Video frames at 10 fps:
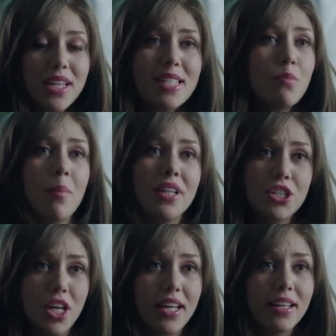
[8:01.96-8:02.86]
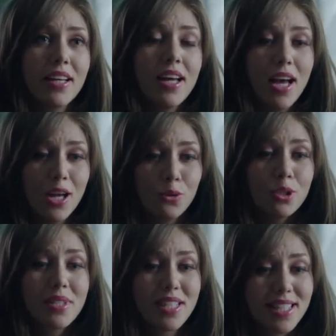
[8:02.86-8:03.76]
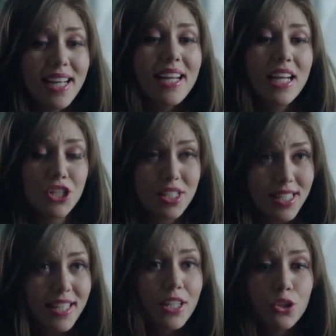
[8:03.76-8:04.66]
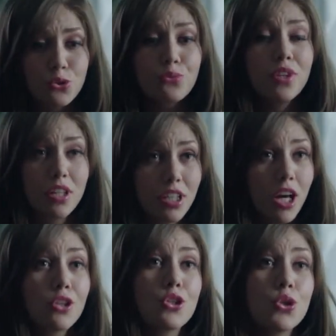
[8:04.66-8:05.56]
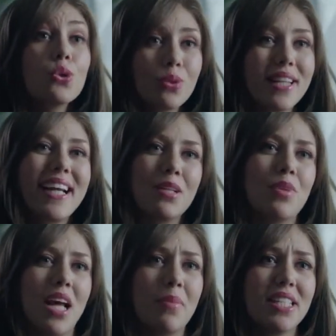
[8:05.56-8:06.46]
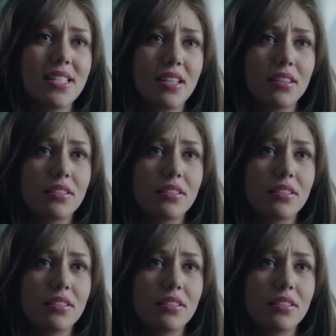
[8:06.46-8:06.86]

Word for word: انا لسه ما عملتش حاجه انا قلت بس اسخن عشان سيادتك تشوف درجه حراره الشغل وتتاكد من حماسي